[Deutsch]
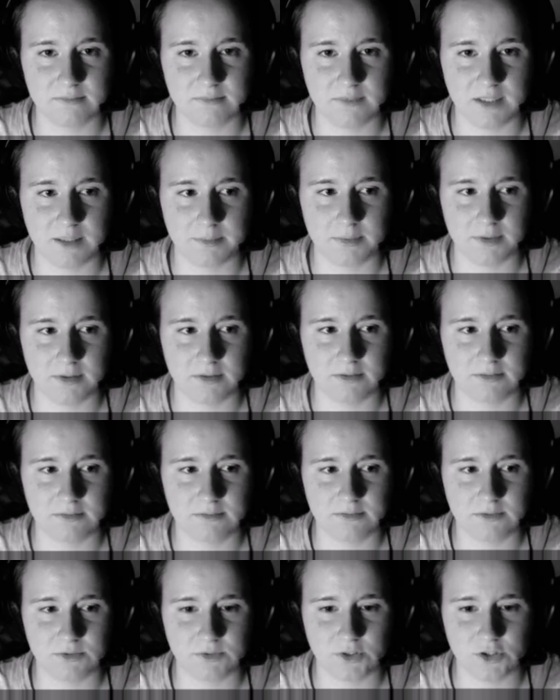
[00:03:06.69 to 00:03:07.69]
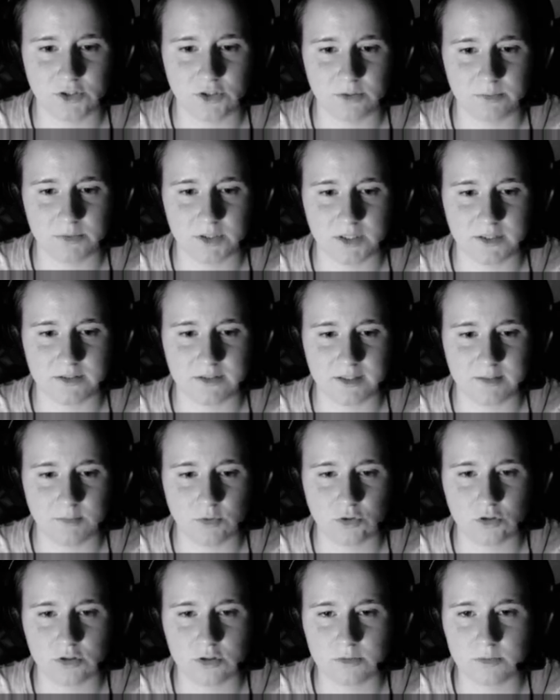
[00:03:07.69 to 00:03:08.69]
Ja, aber ich weiß nicht, ob der dich sehen
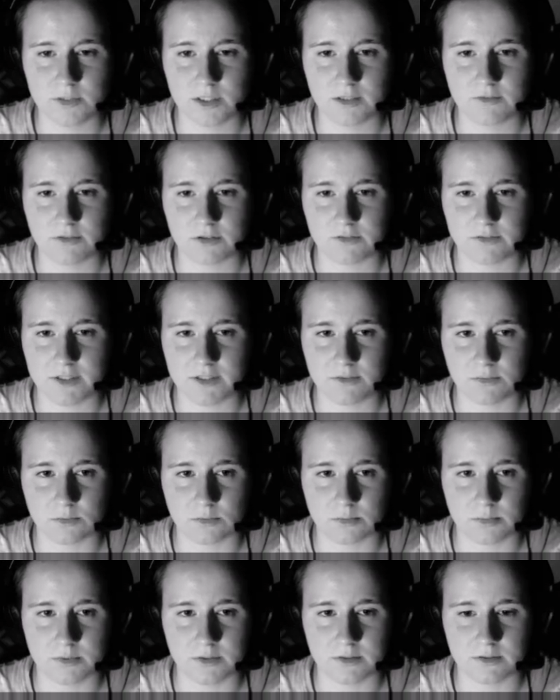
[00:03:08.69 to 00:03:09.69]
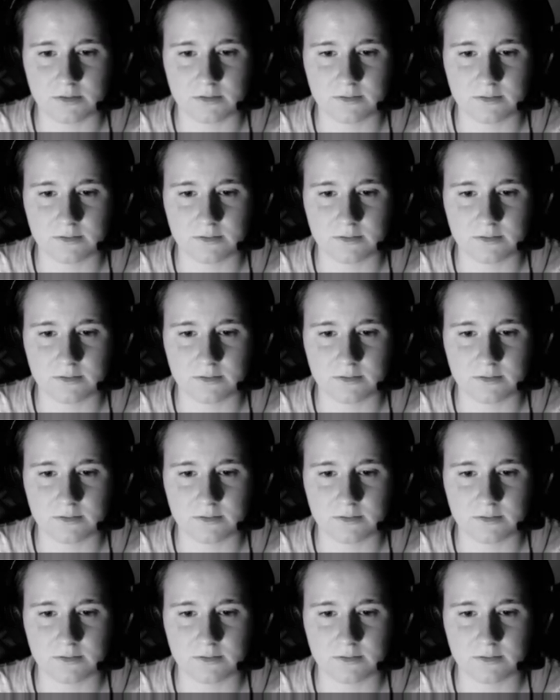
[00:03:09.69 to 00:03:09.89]
muss oder ob der einfach weiß, wo du bist.